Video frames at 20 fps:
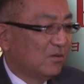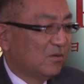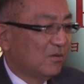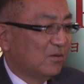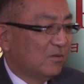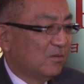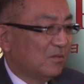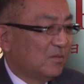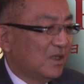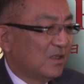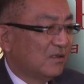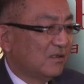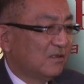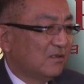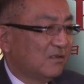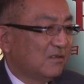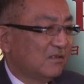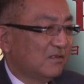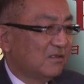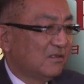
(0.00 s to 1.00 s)
ま
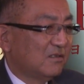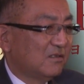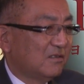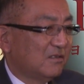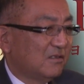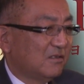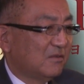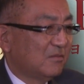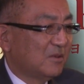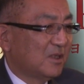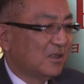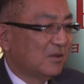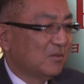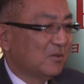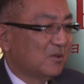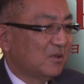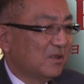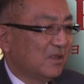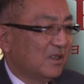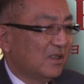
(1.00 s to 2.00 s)
ず
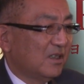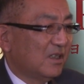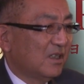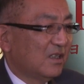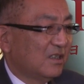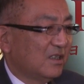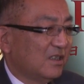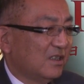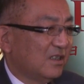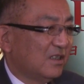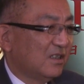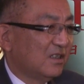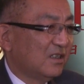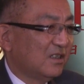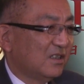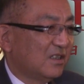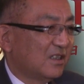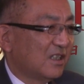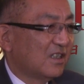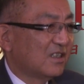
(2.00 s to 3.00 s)
もってやは
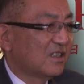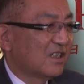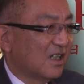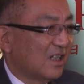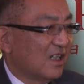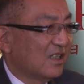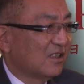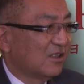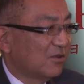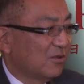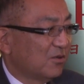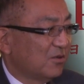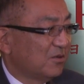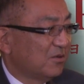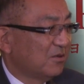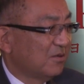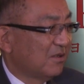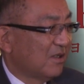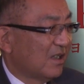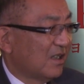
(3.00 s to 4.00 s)
りけしからんという
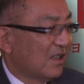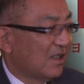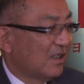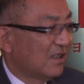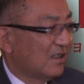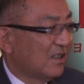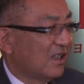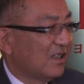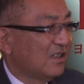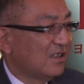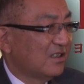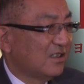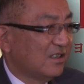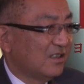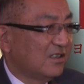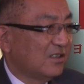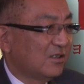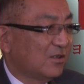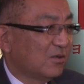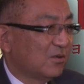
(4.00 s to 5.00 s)
のが第一
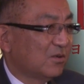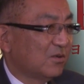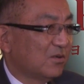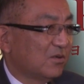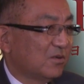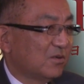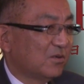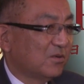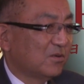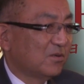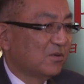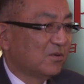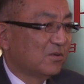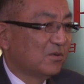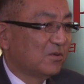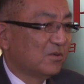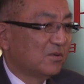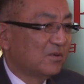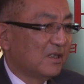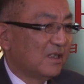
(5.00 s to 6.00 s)
印
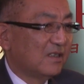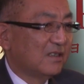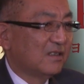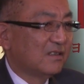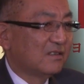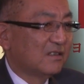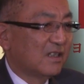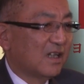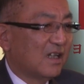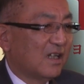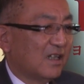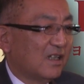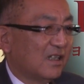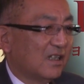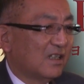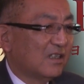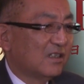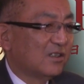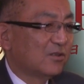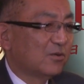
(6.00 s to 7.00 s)
象なんですが、や
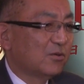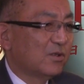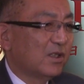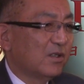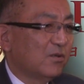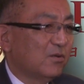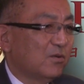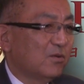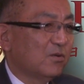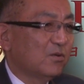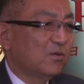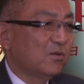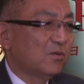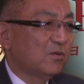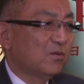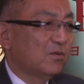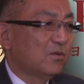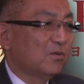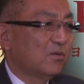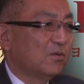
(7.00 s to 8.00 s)
はりそれ
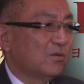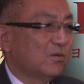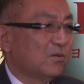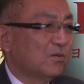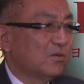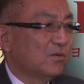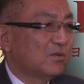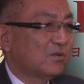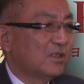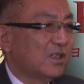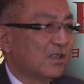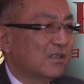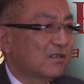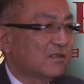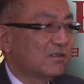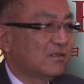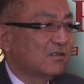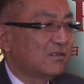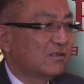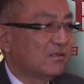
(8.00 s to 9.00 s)
を
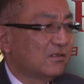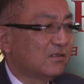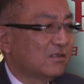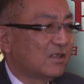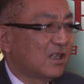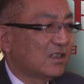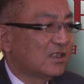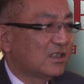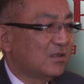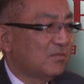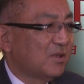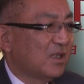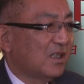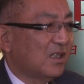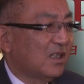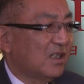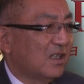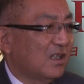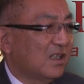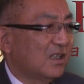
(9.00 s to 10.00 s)
チェックする立
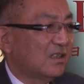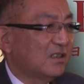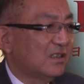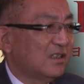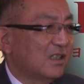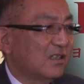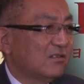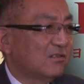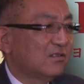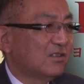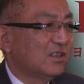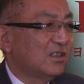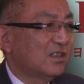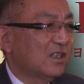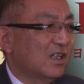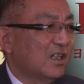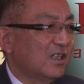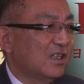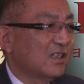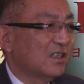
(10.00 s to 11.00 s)
場にある議
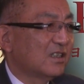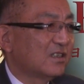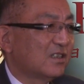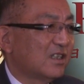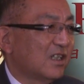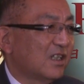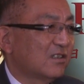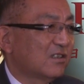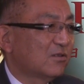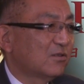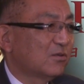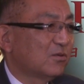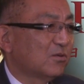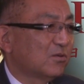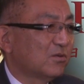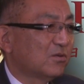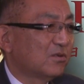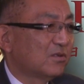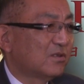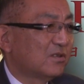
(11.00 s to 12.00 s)
会が
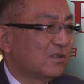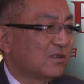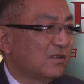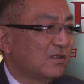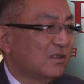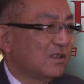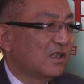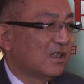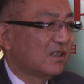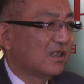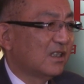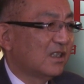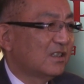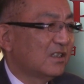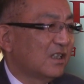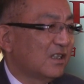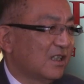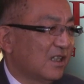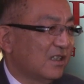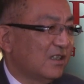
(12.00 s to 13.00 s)
チェックができ
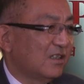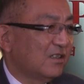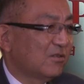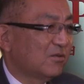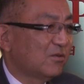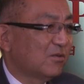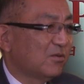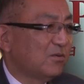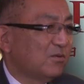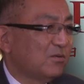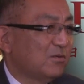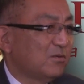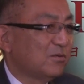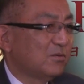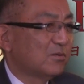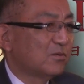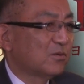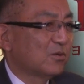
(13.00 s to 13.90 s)
てないというこ